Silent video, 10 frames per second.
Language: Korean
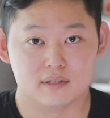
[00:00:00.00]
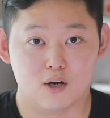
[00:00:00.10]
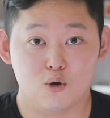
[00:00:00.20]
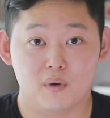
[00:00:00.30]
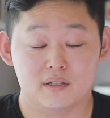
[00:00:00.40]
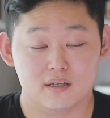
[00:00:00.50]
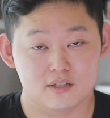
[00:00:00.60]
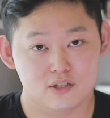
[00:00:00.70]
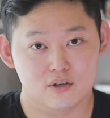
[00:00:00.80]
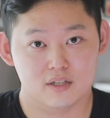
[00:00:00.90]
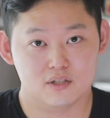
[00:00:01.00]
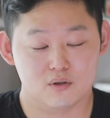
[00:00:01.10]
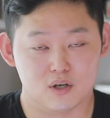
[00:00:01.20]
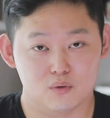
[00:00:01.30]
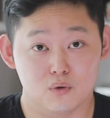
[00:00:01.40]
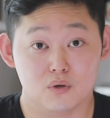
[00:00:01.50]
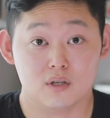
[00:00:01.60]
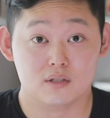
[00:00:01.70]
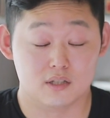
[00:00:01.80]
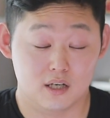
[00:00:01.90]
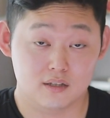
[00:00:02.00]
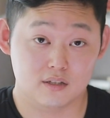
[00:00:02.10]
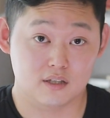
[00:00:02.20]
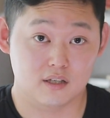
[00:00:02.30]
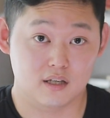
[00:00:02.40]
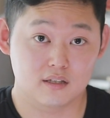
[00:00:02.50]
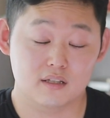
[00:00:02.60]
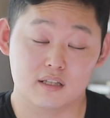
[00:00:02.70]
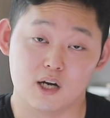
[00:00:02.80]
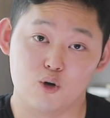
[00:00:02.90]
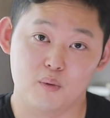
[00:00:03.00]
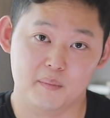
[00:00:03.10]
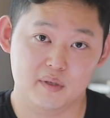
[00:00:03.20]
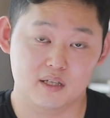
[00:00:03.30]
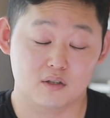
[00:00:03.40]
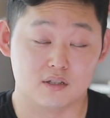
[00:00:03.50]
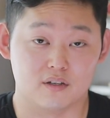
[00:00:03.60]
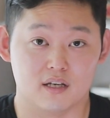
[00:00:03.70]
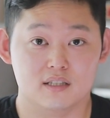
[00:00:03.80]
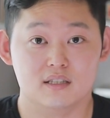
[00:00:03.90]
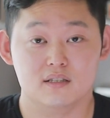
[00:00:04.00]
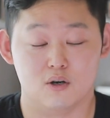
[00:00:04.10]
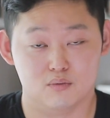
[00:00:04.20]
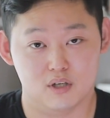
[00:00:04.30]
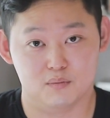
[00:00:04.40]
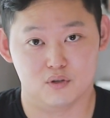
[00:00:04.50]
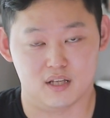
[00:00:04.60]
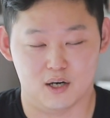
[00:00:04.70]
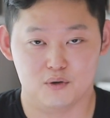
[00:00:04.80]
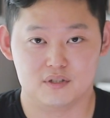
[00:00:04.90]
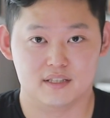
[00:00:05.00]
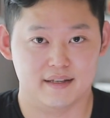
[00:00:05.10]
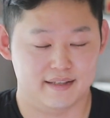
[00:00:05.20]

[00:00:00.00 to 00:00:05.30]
달콤한 향을 싫어하시더라도 제가 느끼기에는 이 달콤함이 그렇게 큰 거부감으로 다가오지는